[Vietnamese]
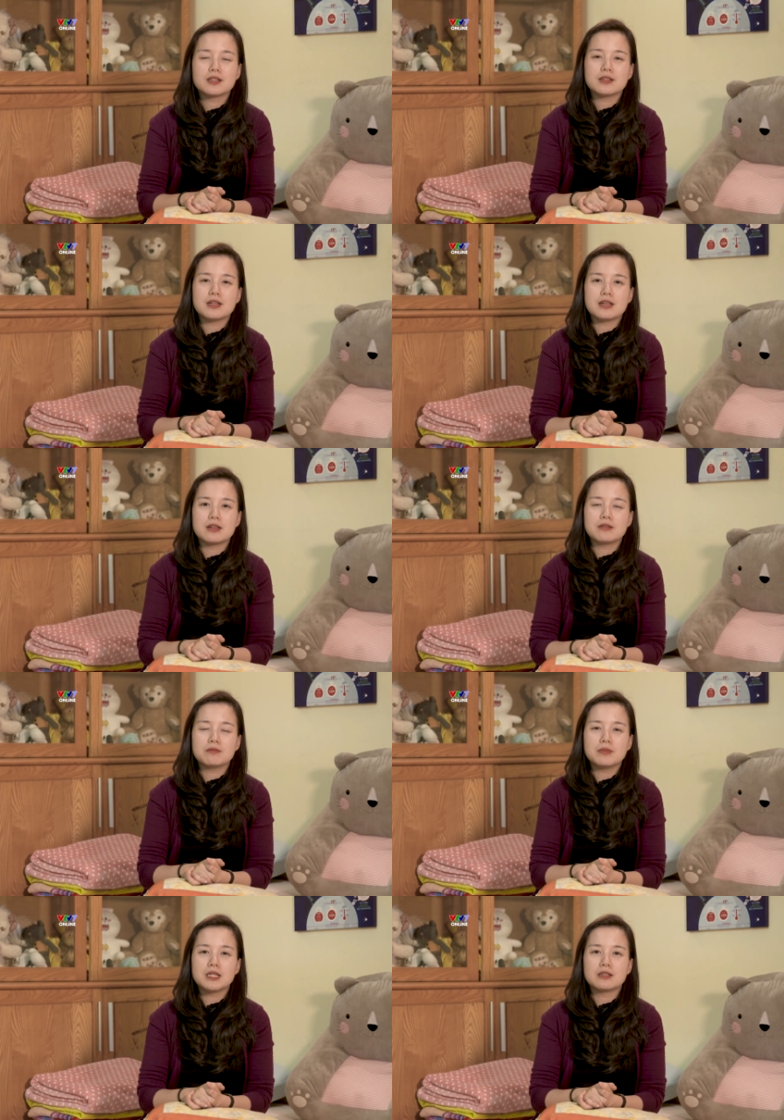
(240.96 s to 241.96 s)
để
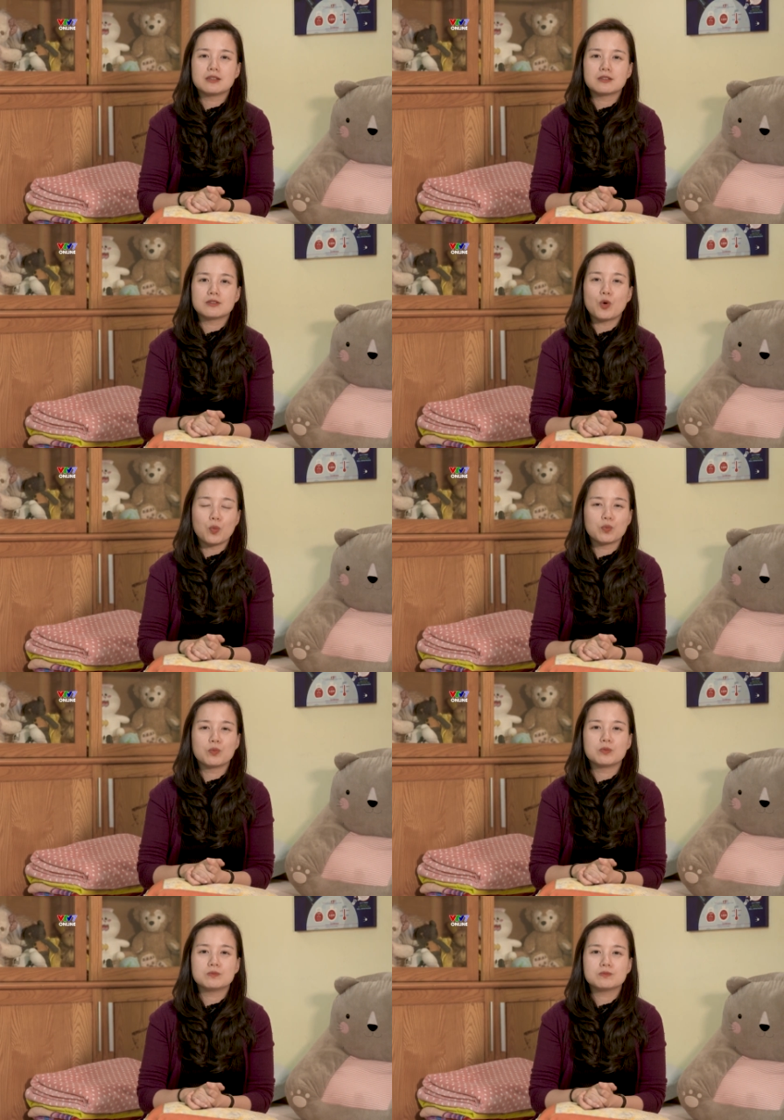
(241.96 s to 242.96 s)
mình cùng
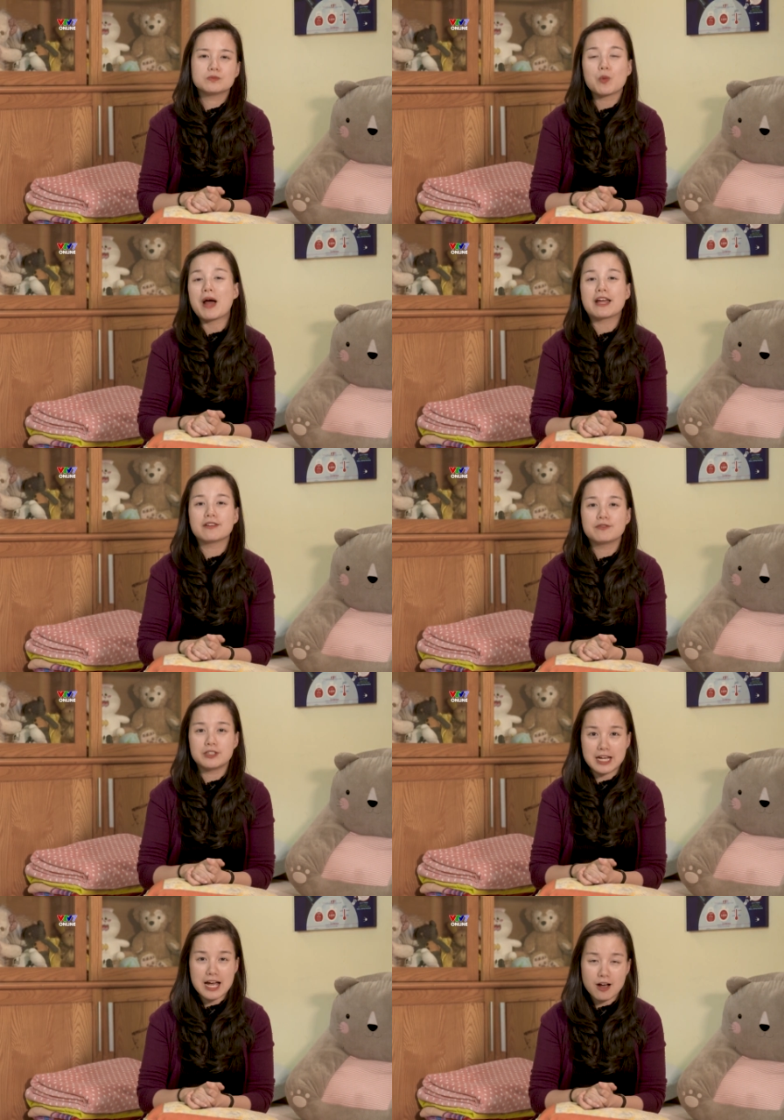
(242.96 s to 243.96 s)
đồng hành
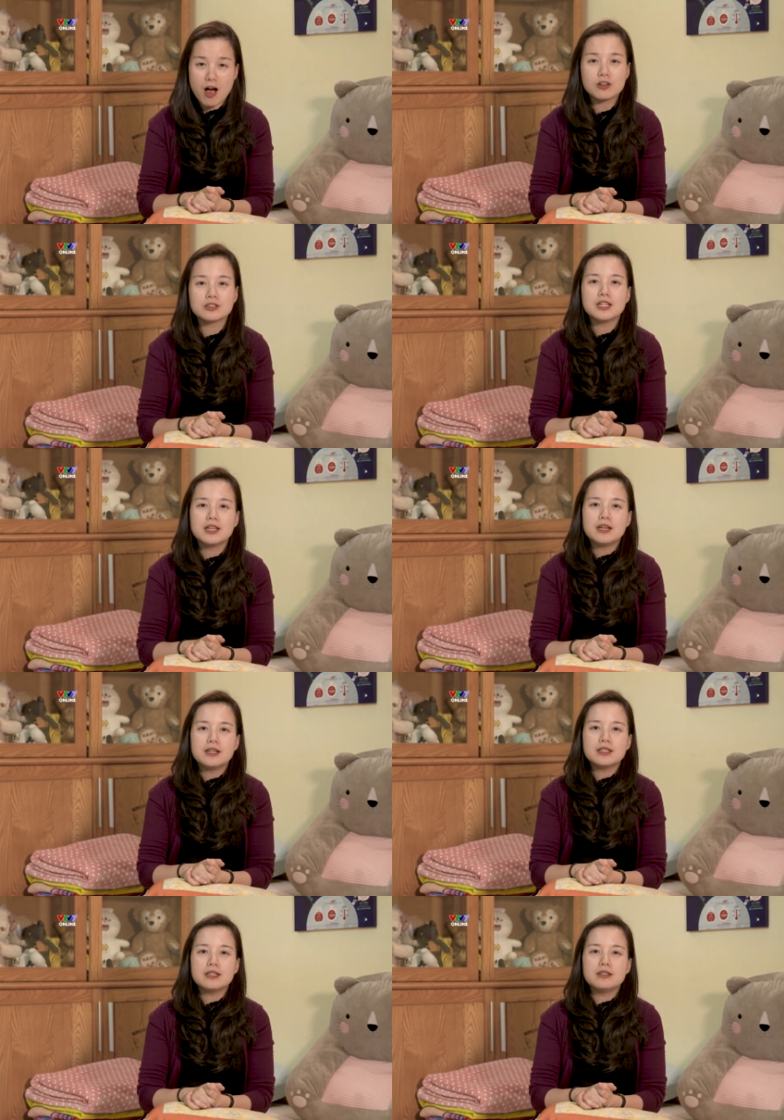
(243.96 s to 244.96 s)
với cả con
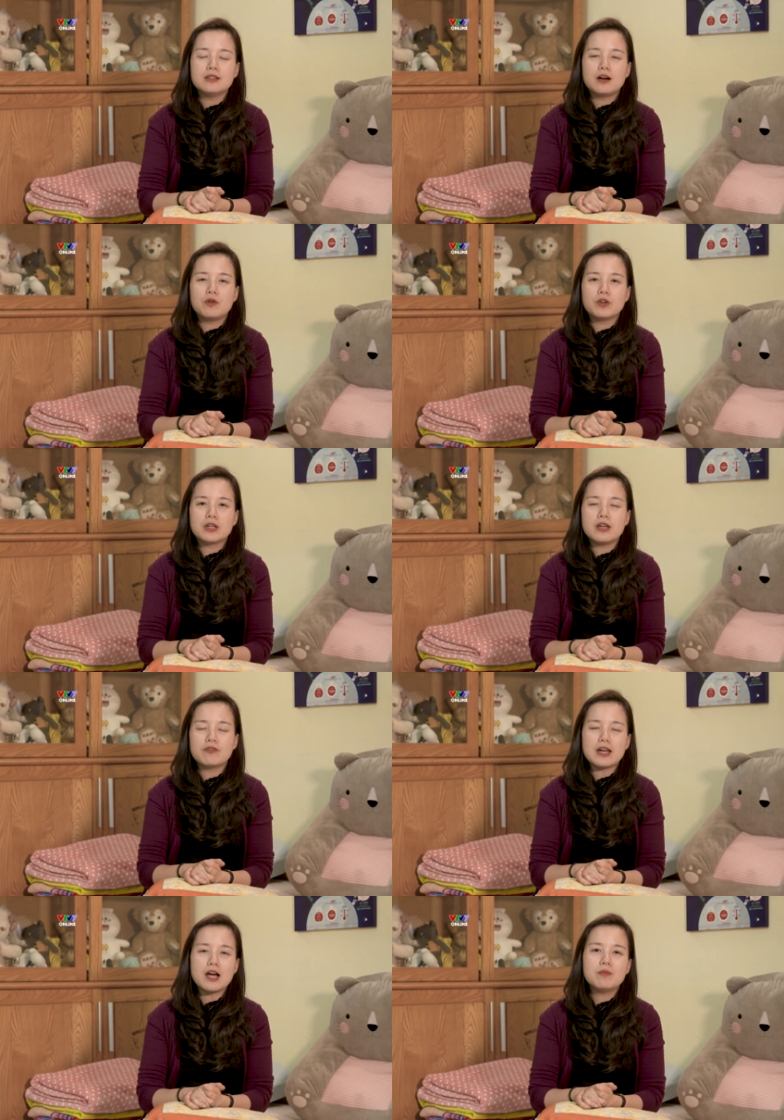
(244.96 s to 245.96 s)
thì uh, vấn đề
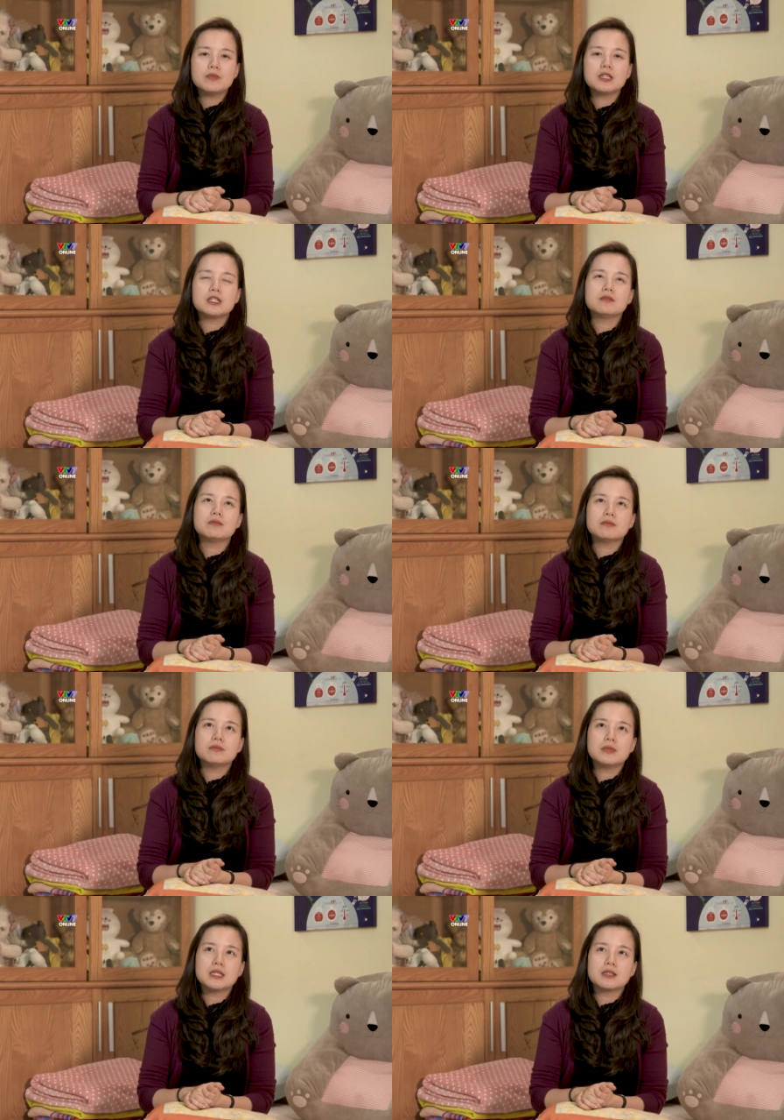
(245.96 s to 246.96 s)
phát âm thì
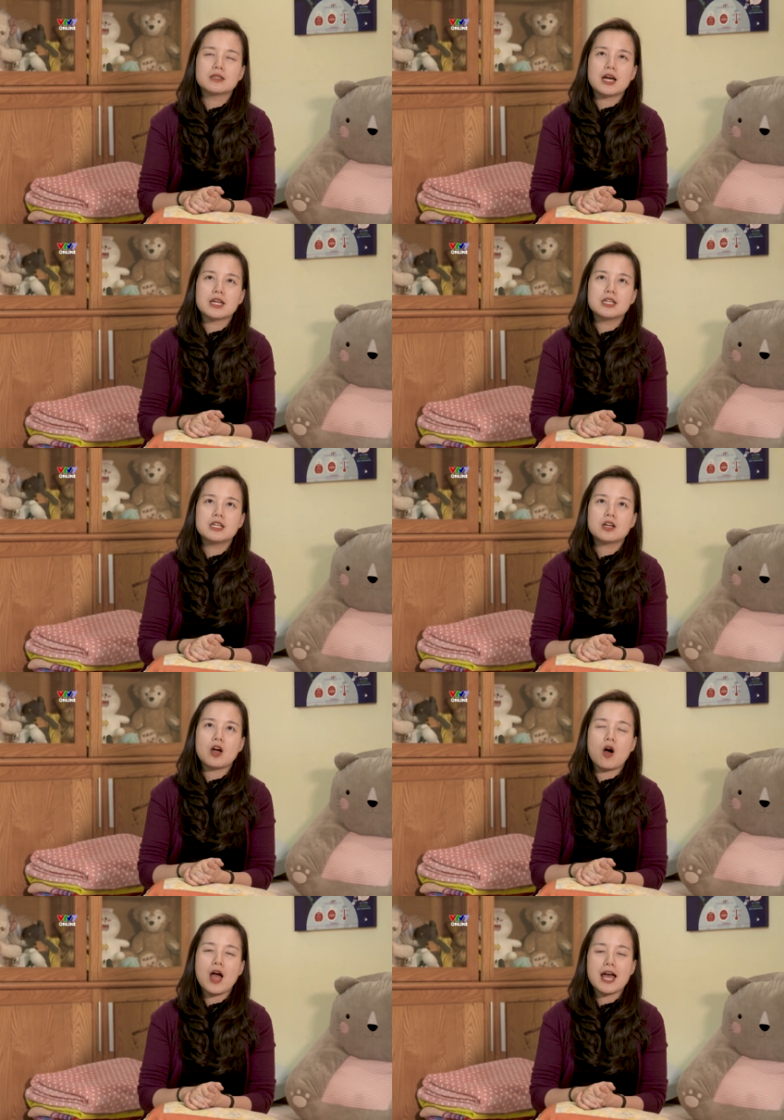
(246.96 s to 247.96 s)
mình thấy
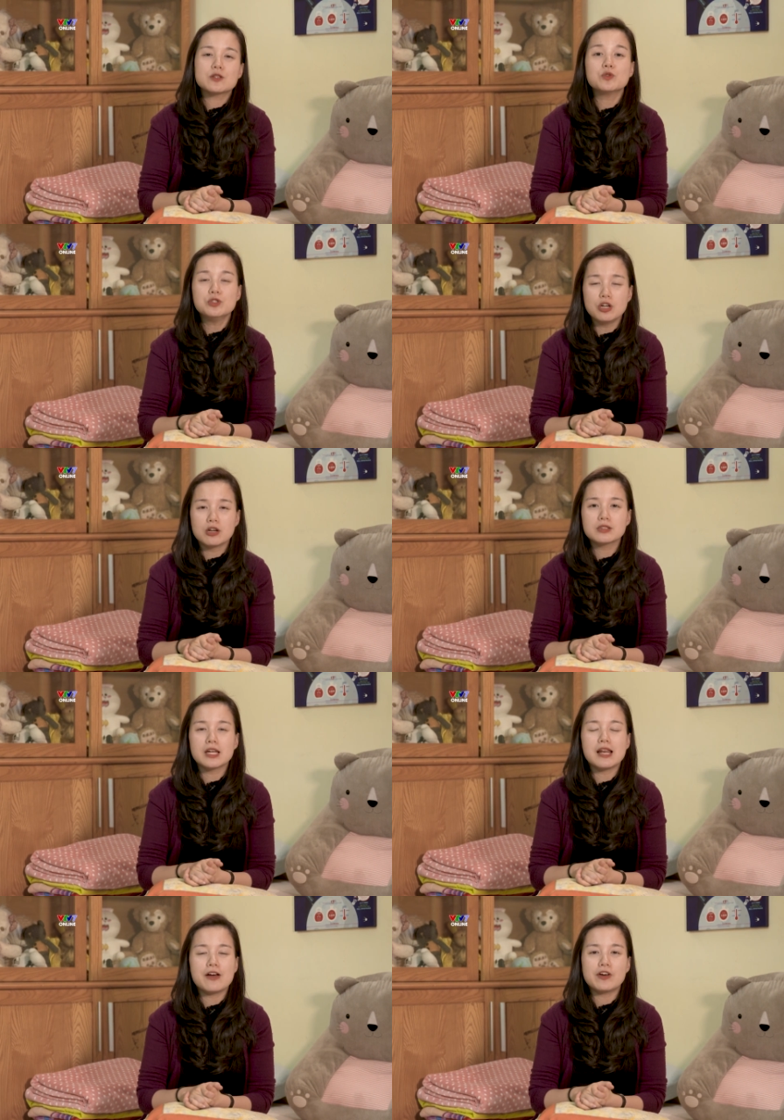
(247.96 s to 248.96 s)
có hai xu hướng
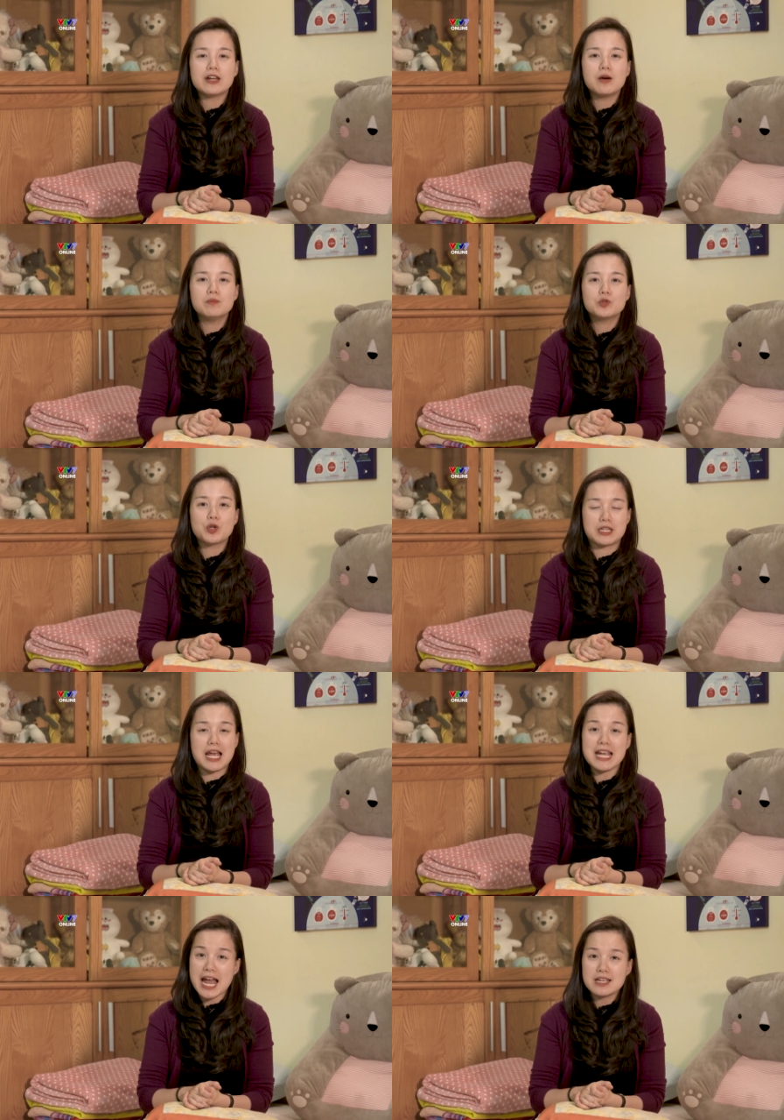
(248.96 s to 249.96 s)
đấy là phát âm chuẩn
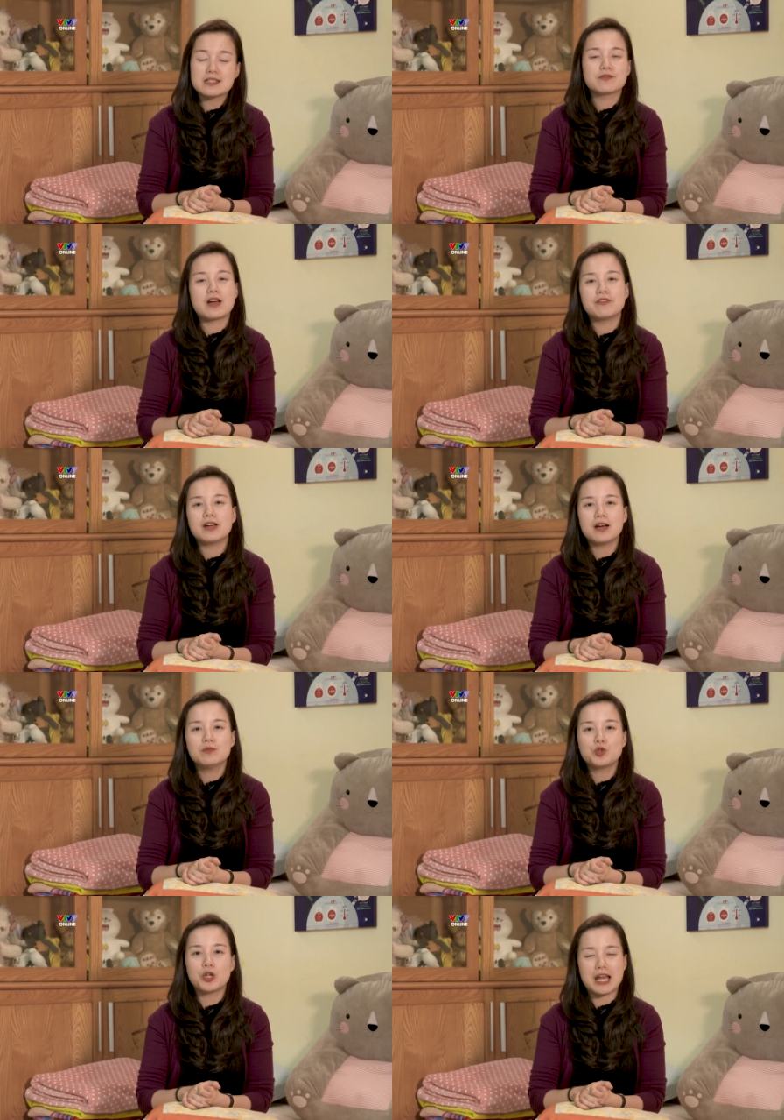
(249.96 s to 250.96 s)
anh anh và phát âm
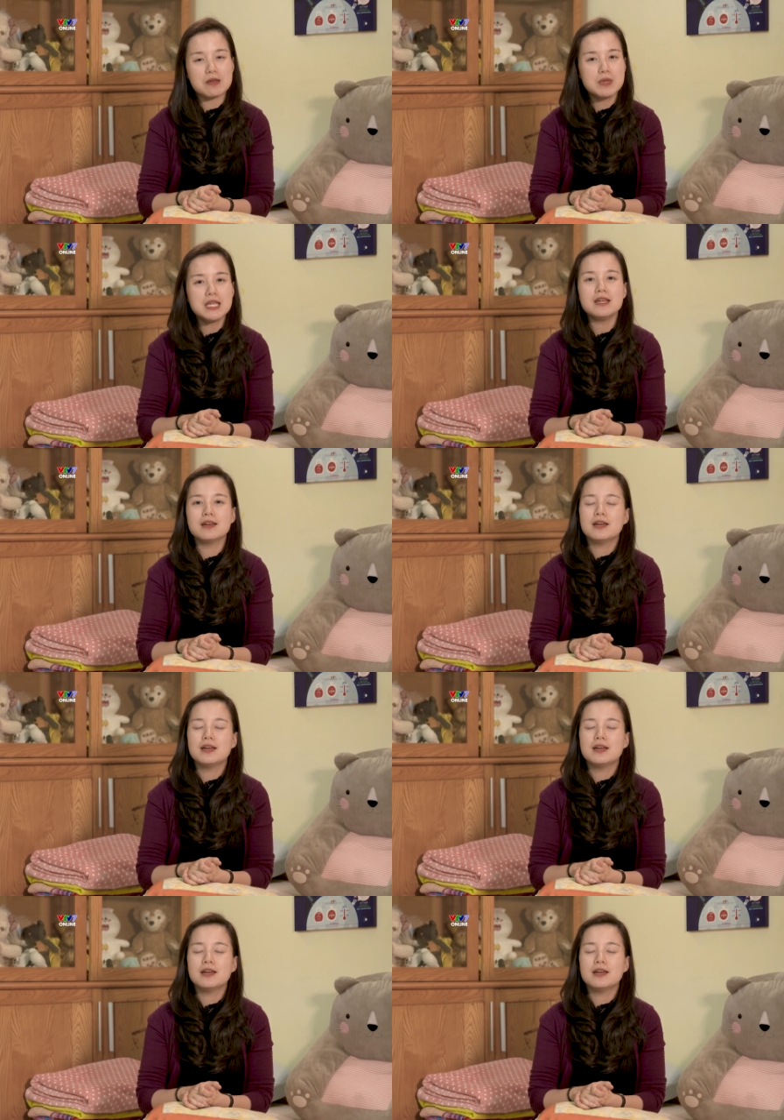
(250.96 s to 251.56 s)
chuẩn anh mỹ